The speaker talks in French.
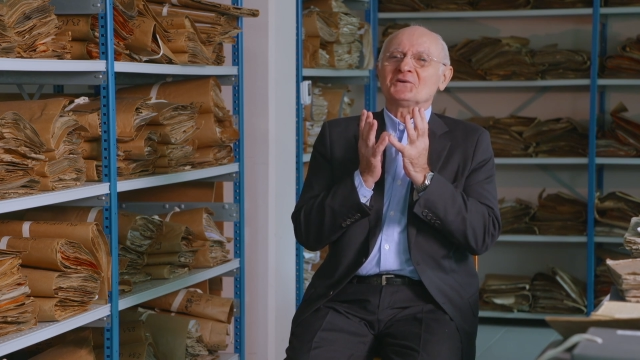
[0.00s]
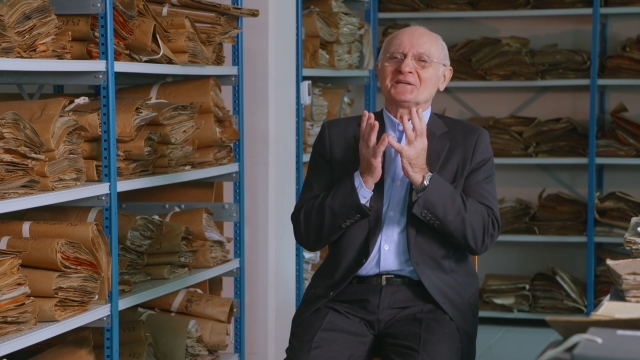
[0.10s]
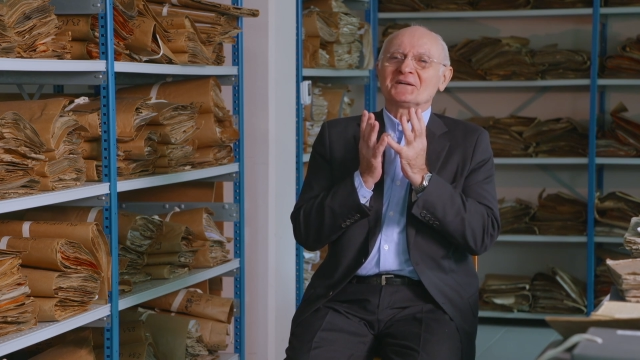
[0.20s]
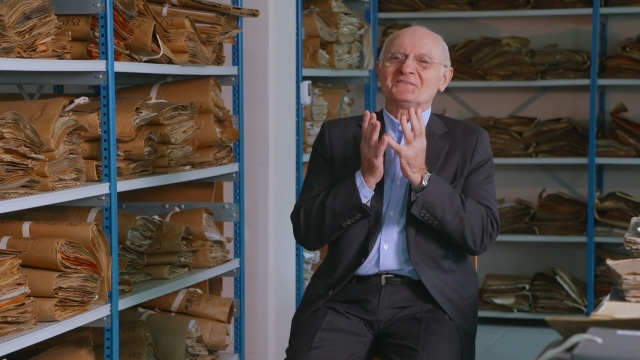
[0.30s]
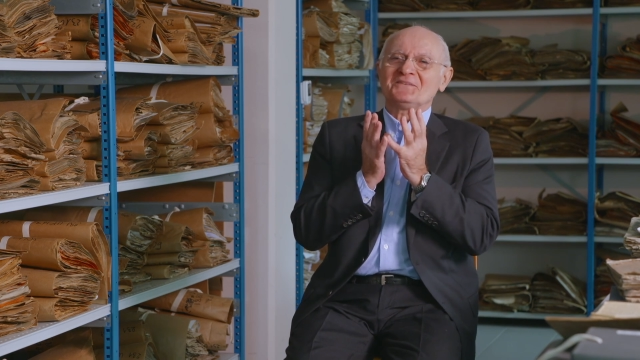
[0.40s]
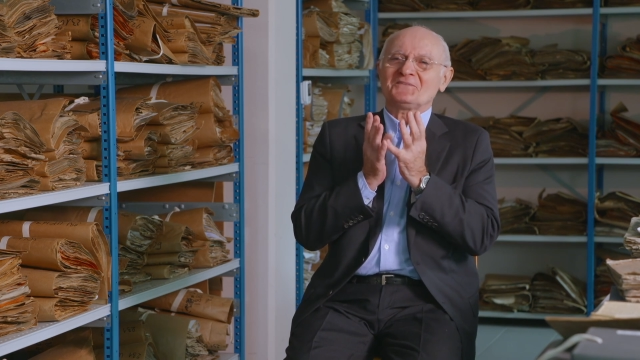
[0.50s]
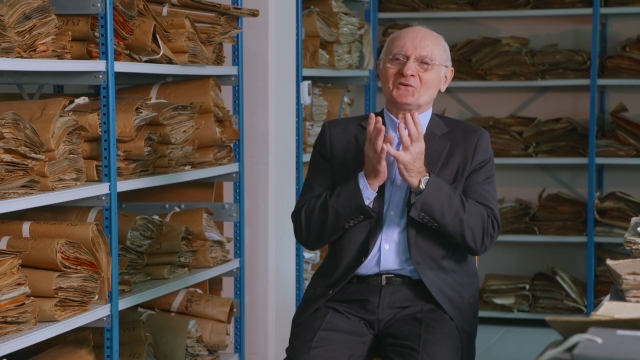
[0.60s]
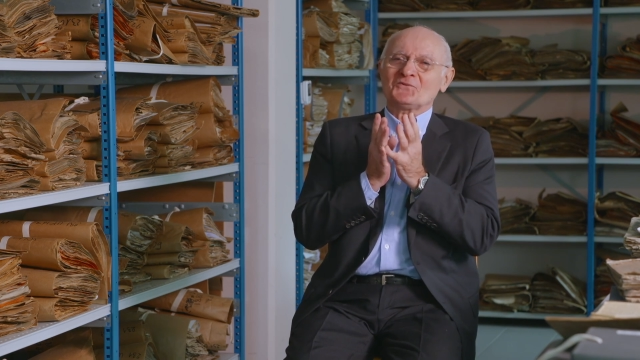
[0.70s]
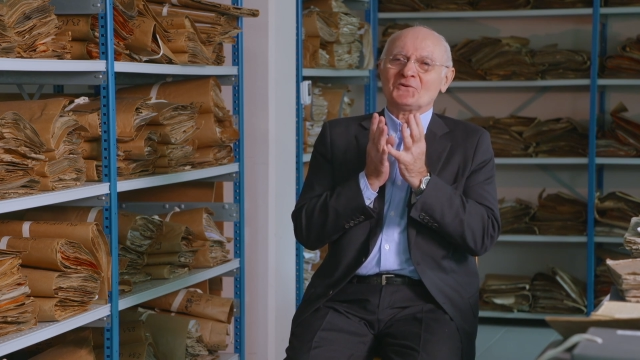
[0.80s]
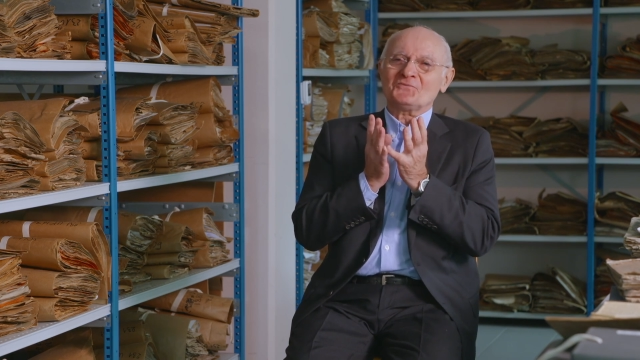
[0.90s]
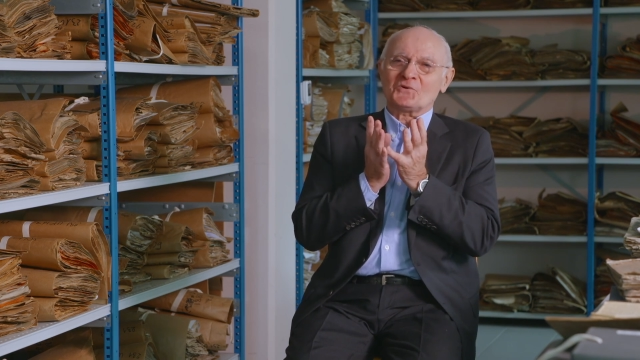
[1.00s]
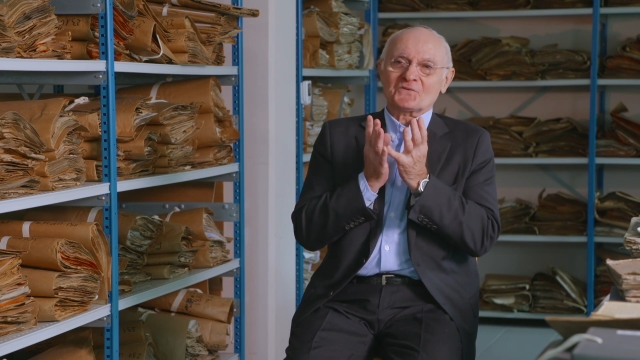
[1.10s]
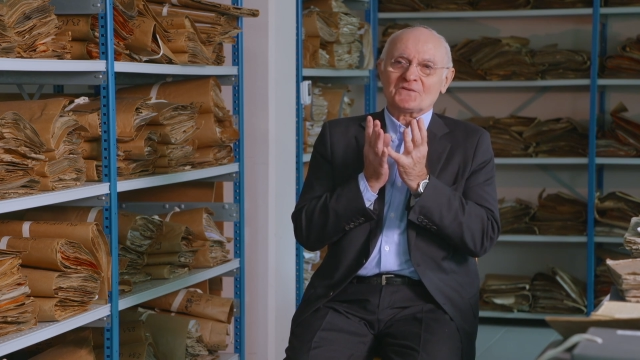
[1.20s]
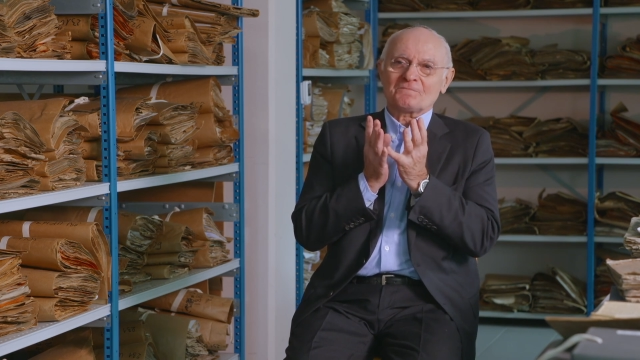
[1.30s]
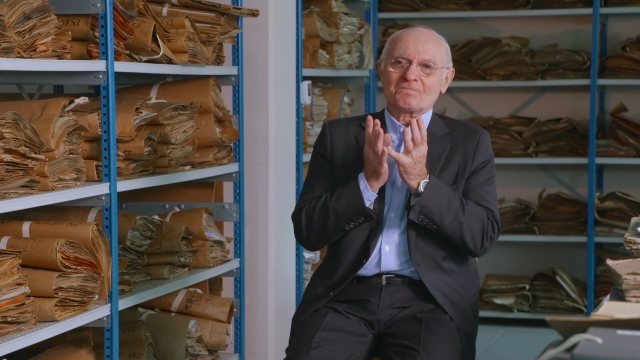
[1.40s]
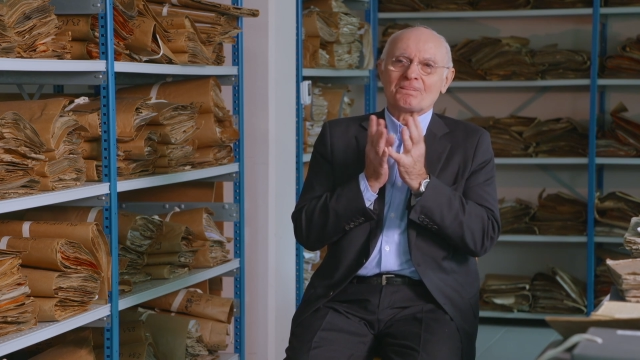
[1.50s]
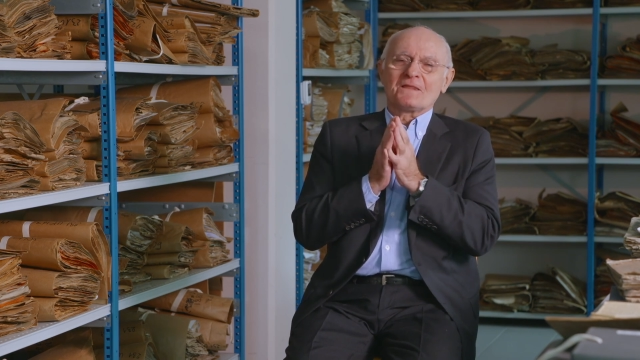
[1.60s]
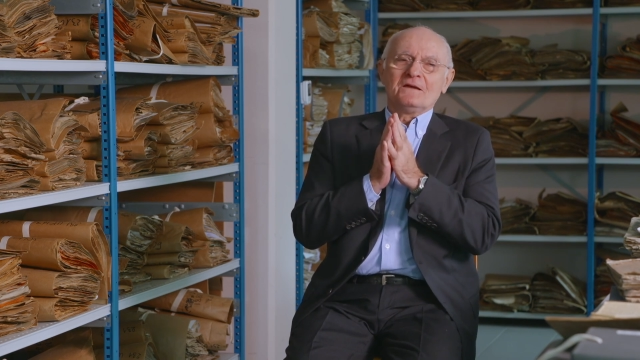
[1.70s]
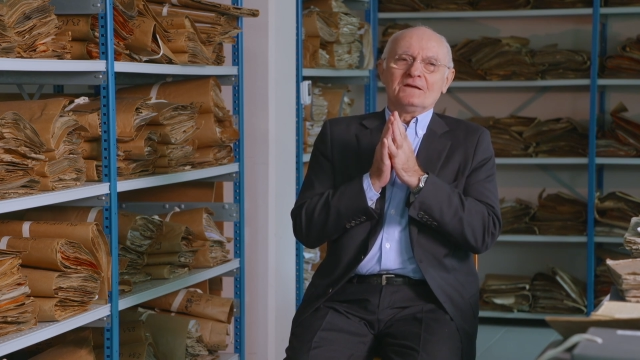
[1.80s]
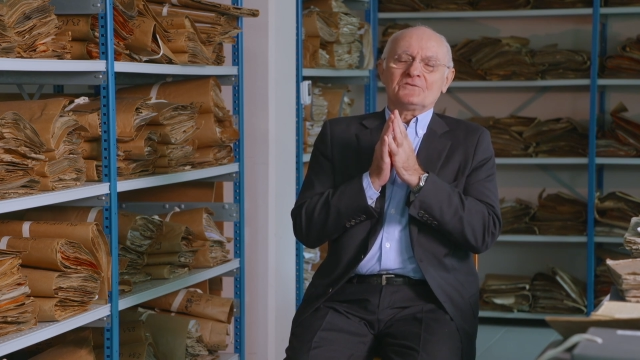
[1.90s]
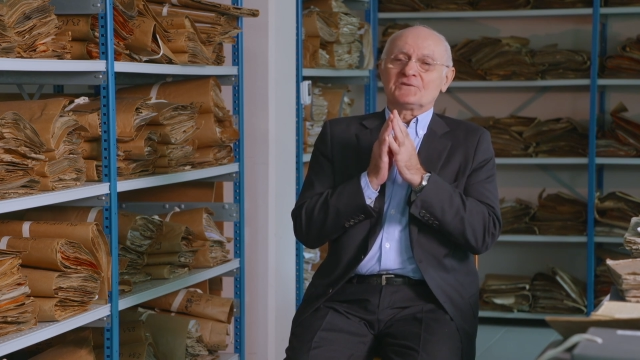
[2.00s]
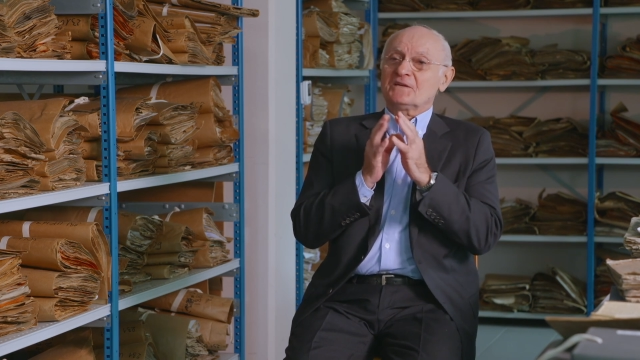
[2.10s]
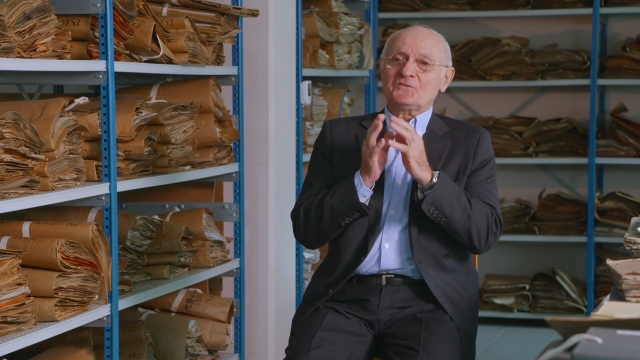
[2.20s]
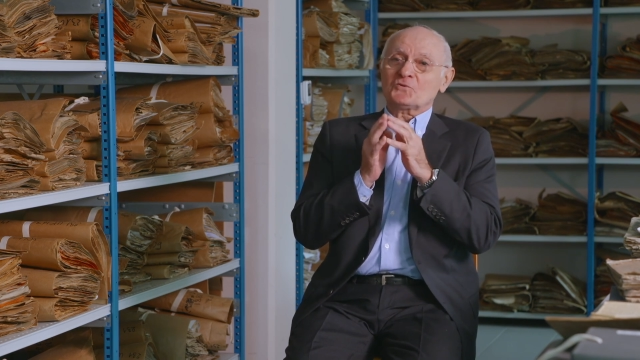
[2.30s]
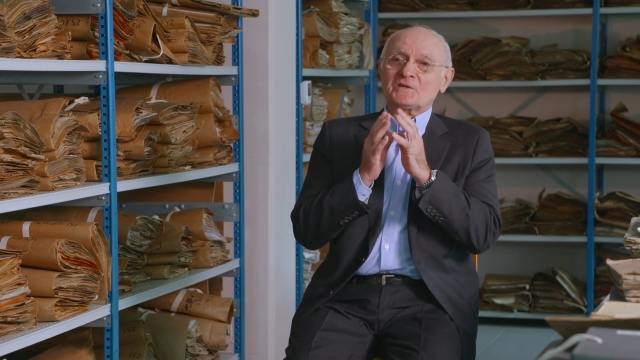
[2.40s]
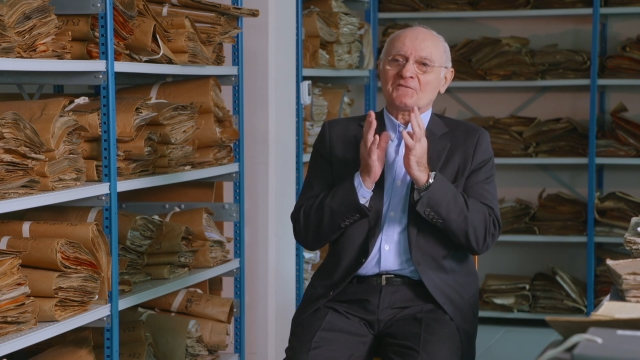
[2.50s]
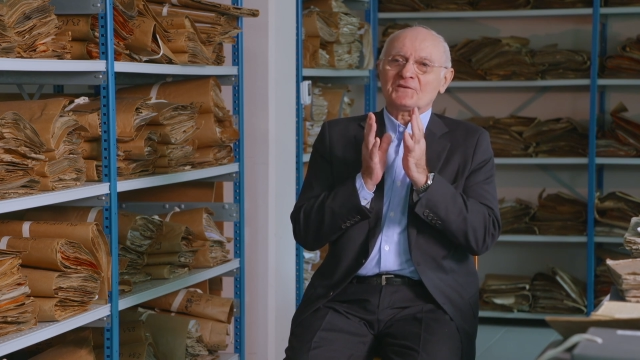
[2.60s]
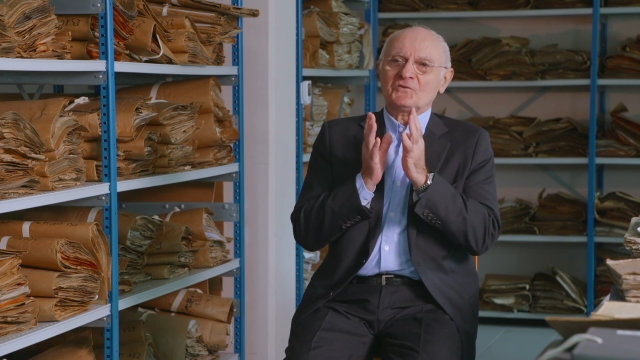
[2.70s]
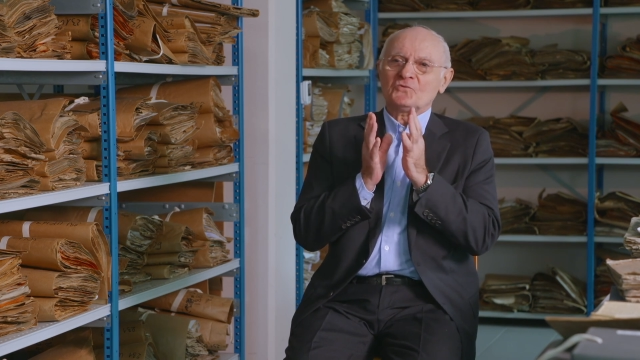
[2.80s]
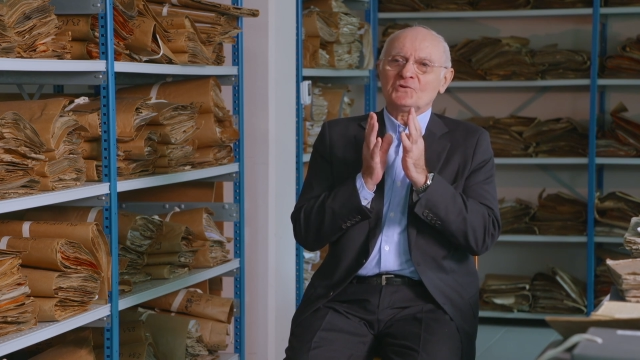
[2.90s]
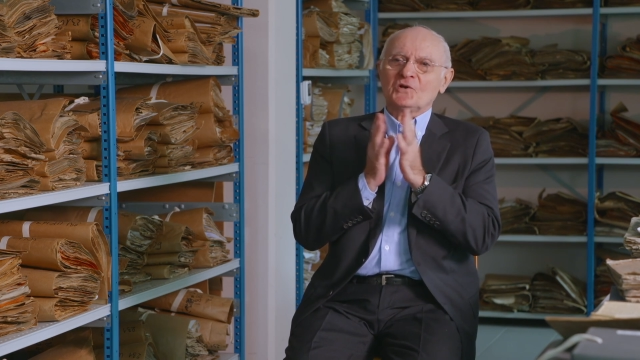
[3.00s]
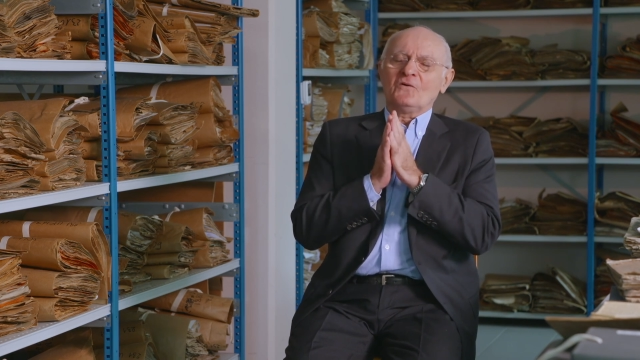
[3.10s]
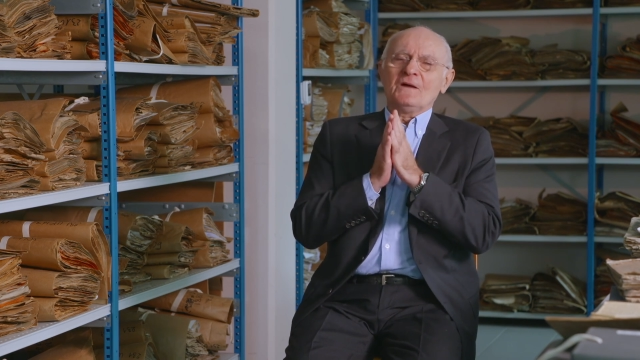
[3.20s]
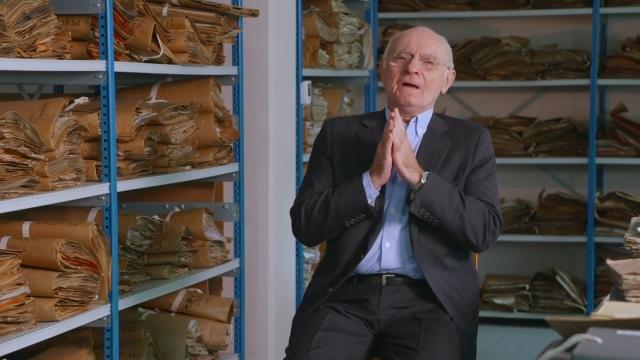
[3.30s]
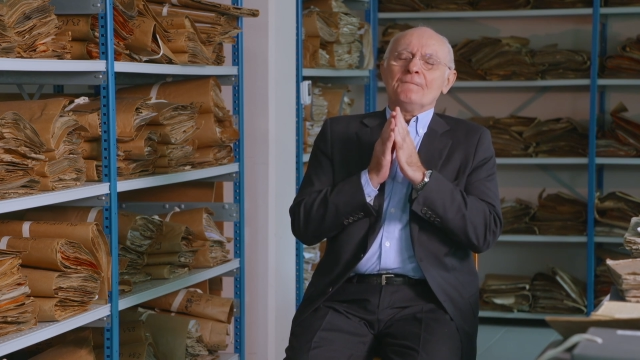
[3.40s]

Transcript: et de résistantes en France C'est une question qui revient tout le temps,